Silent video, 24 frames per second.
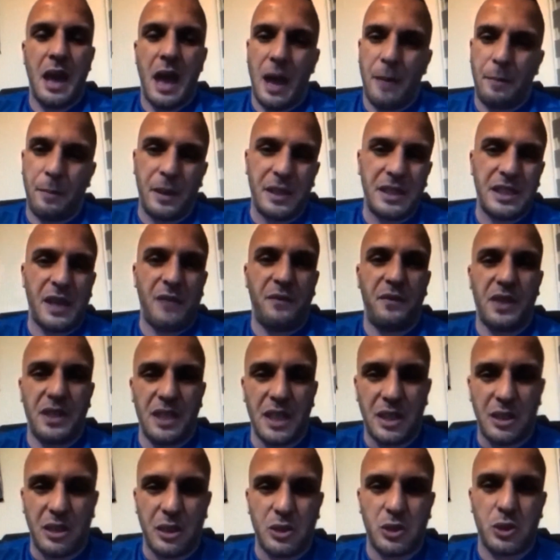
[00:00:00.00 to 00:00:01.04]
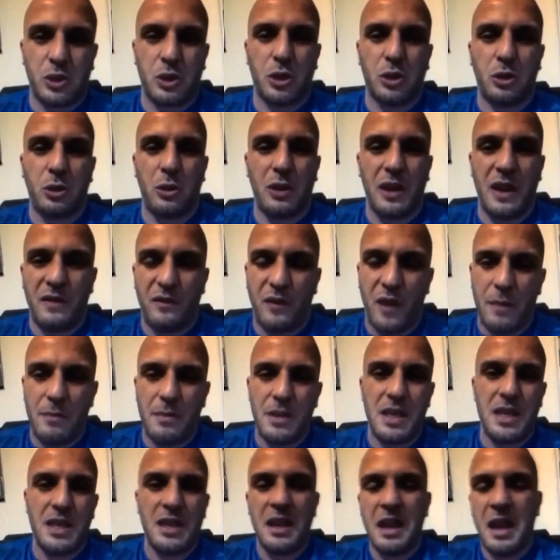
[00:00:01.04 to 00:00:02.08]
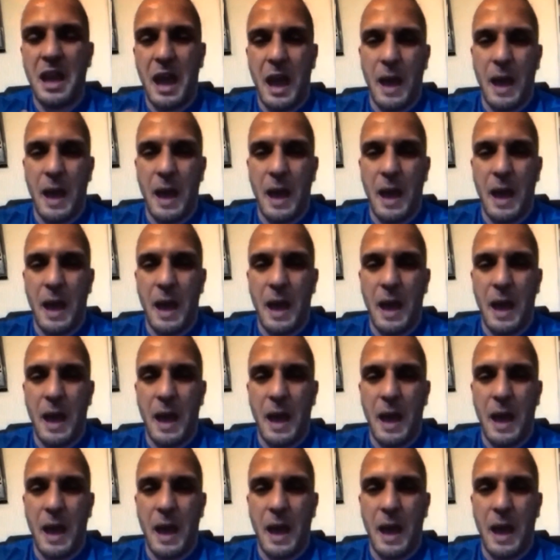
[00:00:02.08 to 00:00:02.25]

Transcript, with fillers: Après, ça fait des tensions entre les familles.